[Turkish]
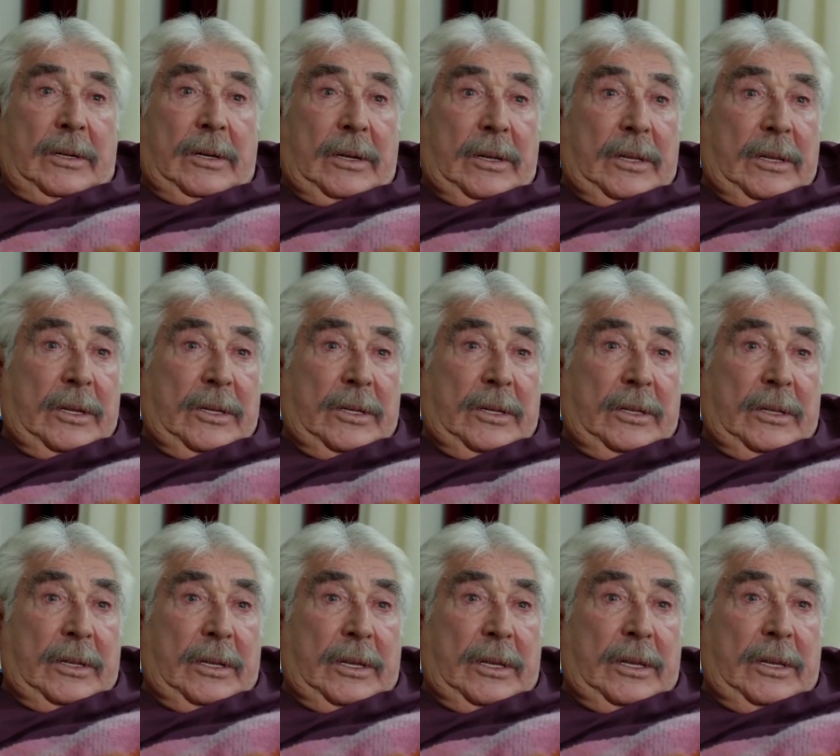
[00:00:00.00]
40
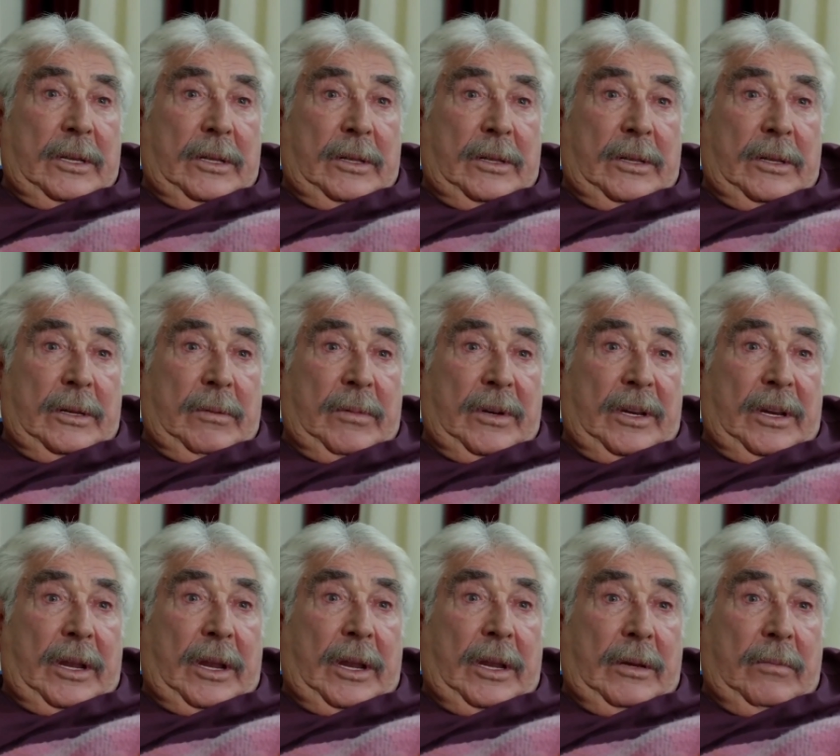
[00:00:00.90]
yaşındaki
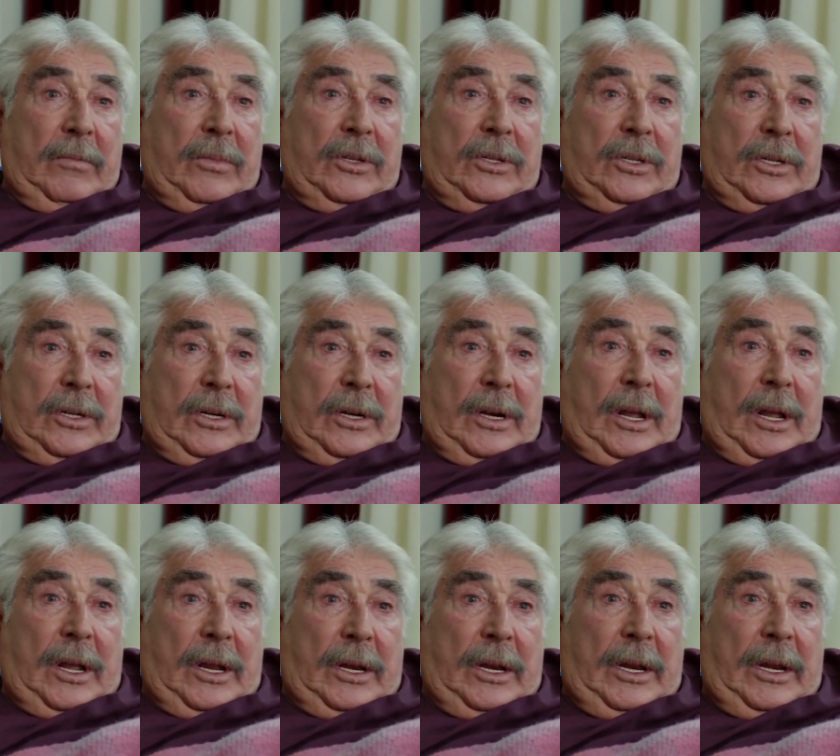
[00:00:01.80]
Yıldırım'ın en bıçkın
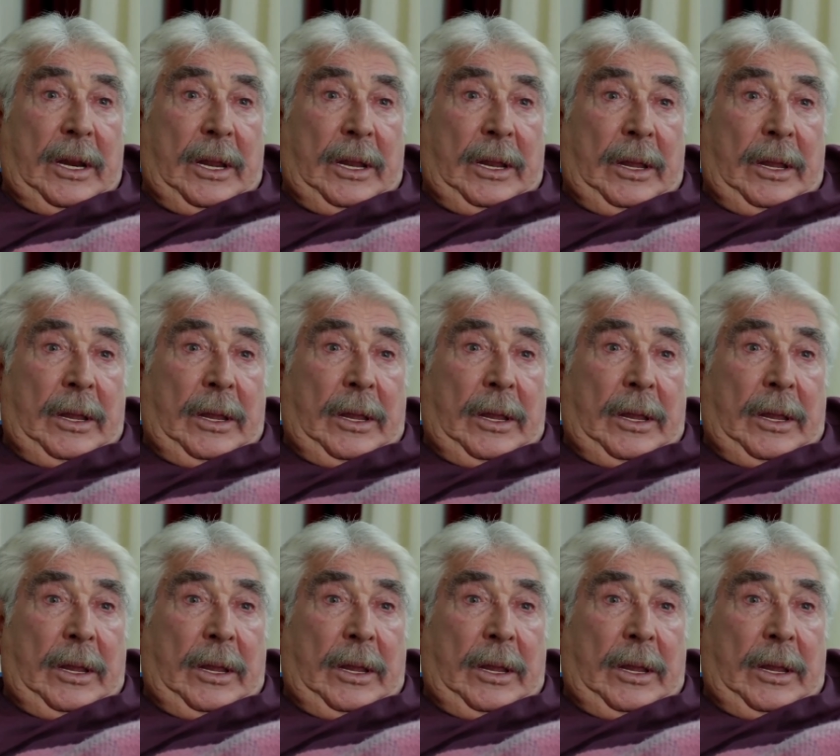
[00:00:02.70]
haliyle